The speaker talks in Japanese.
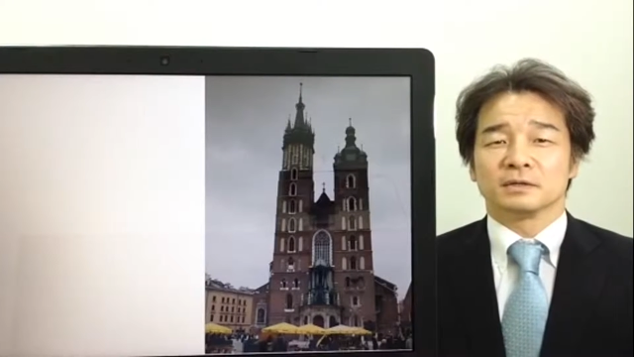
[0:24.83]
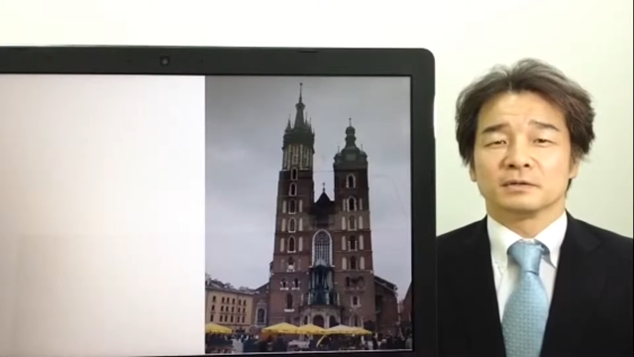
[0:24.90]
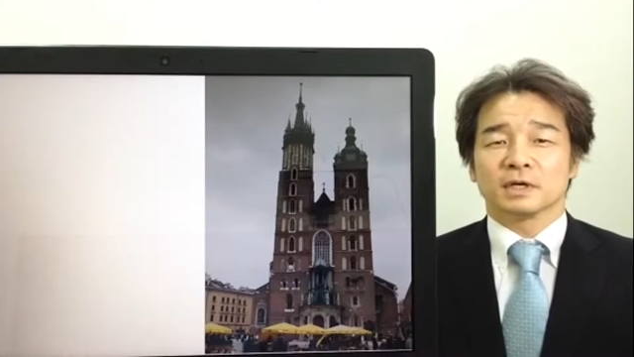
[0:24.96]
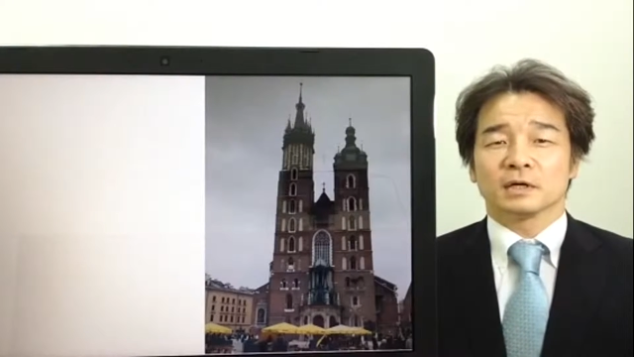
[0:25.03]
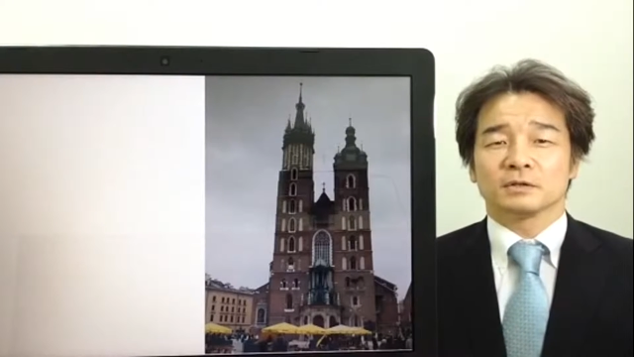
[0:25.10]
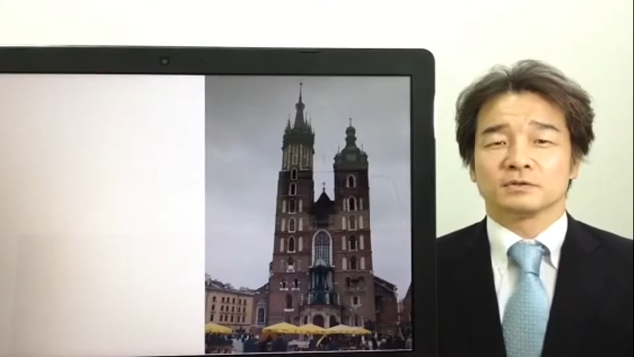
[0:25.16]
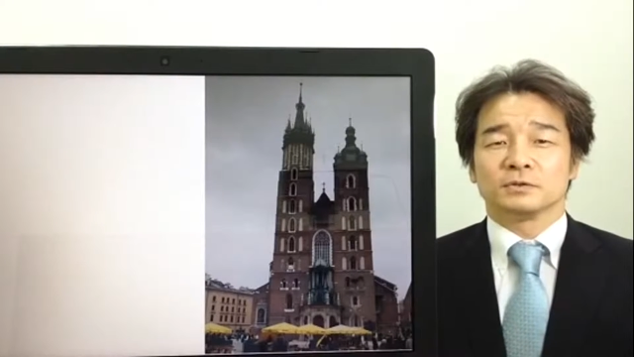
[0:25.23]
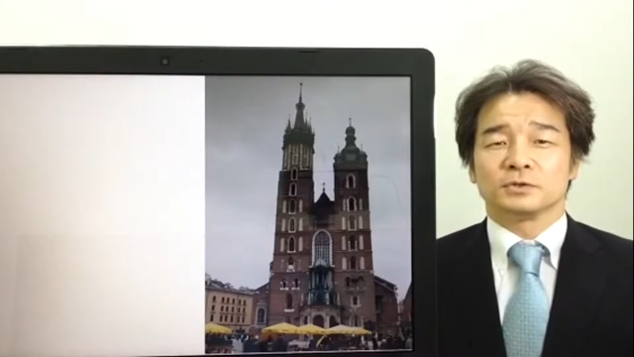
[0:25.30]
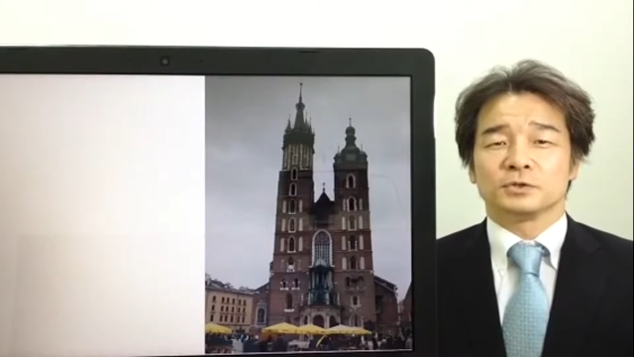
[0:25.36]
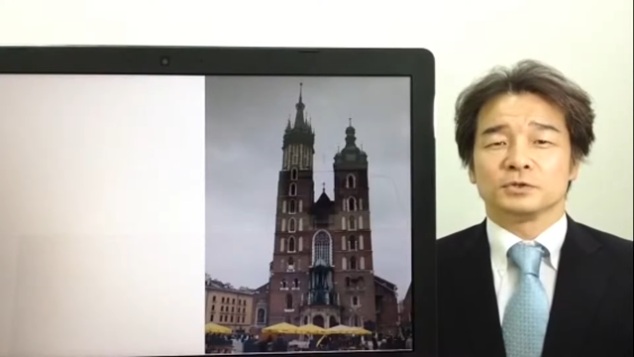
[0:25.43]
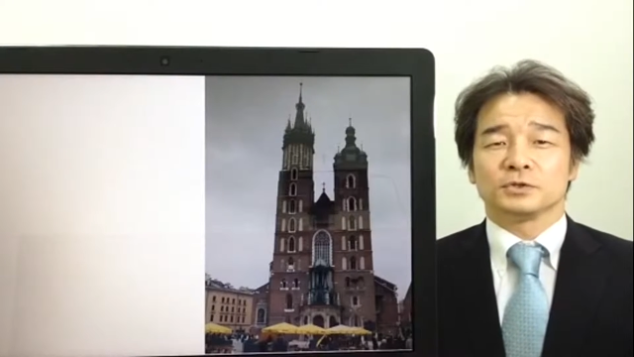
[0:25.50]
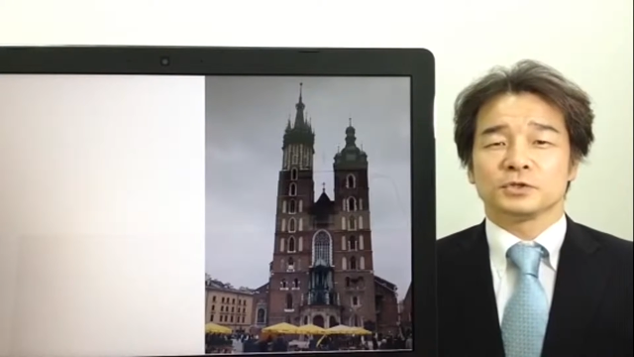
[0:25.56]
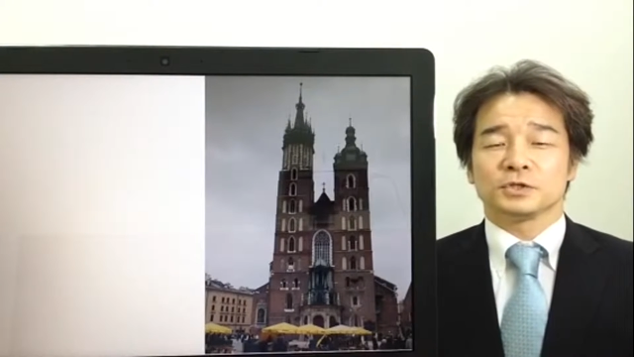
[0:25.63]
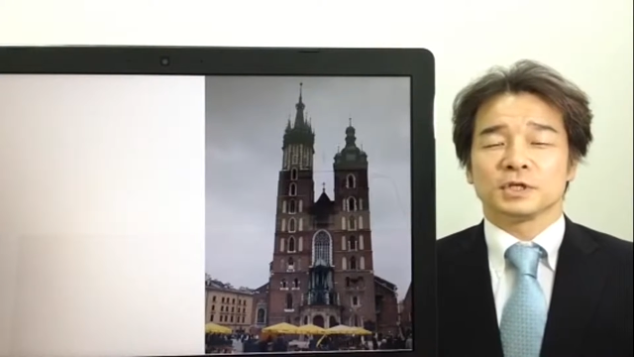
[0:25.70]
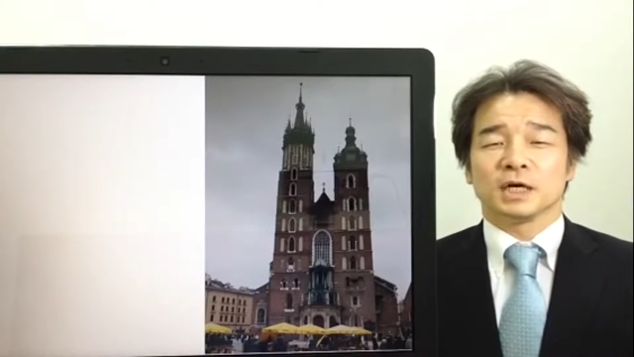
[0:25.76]
クラクフ
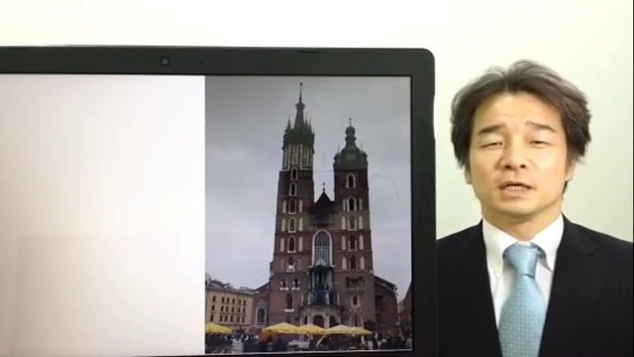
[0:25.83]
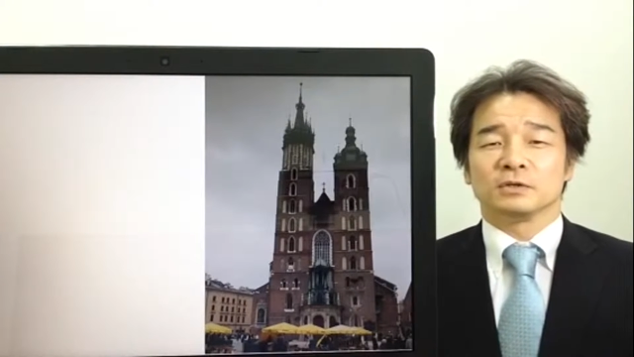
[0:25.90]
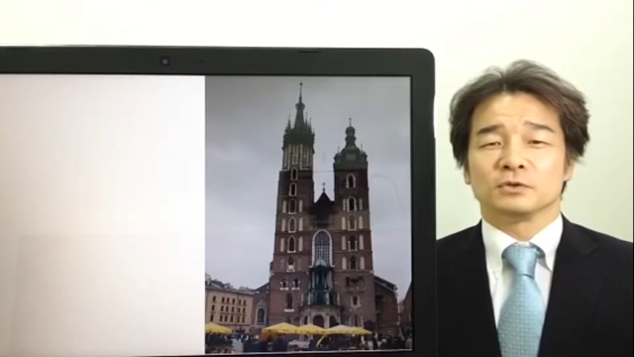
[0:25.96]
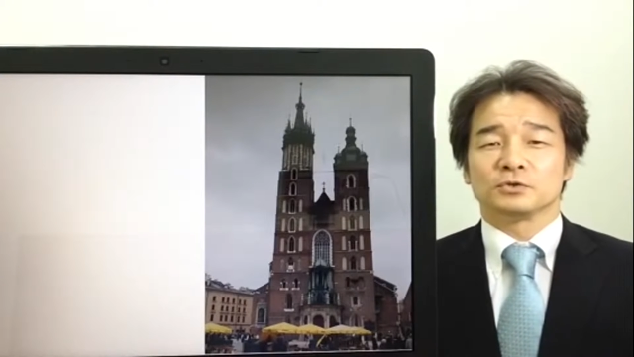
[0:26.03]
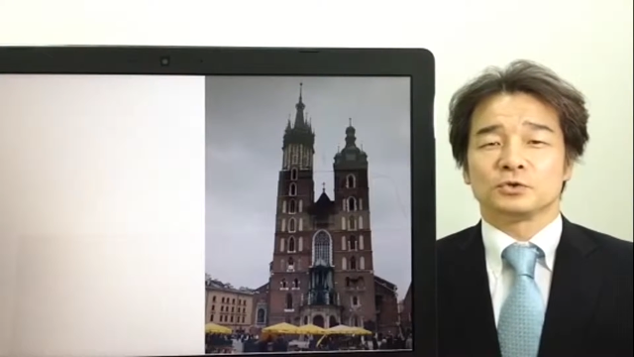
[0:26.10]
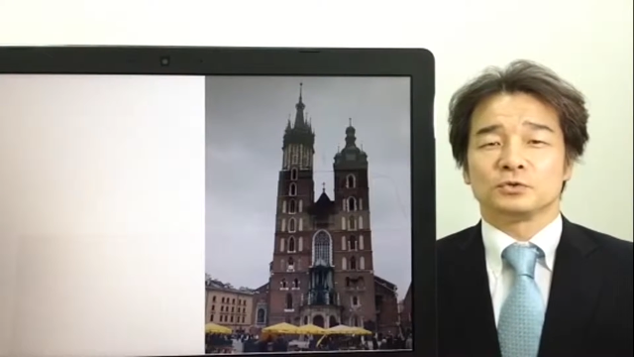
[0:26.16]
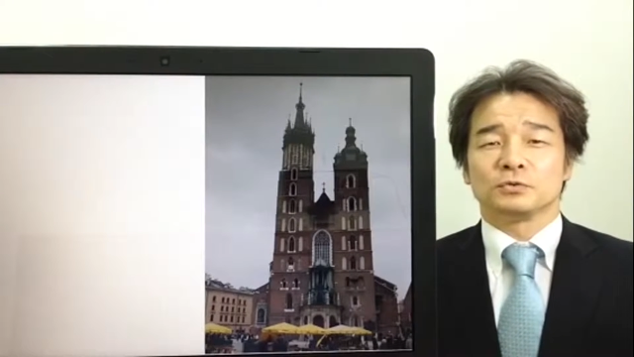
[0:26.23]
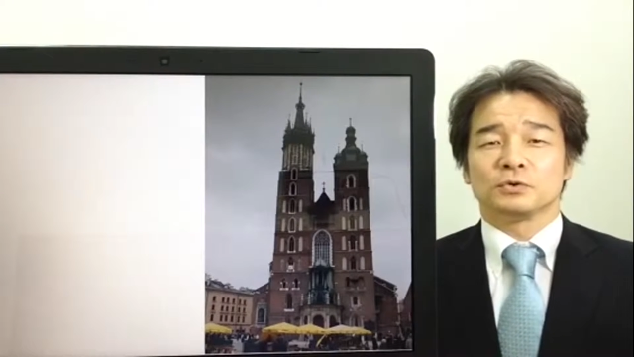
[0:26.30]
旧市街の中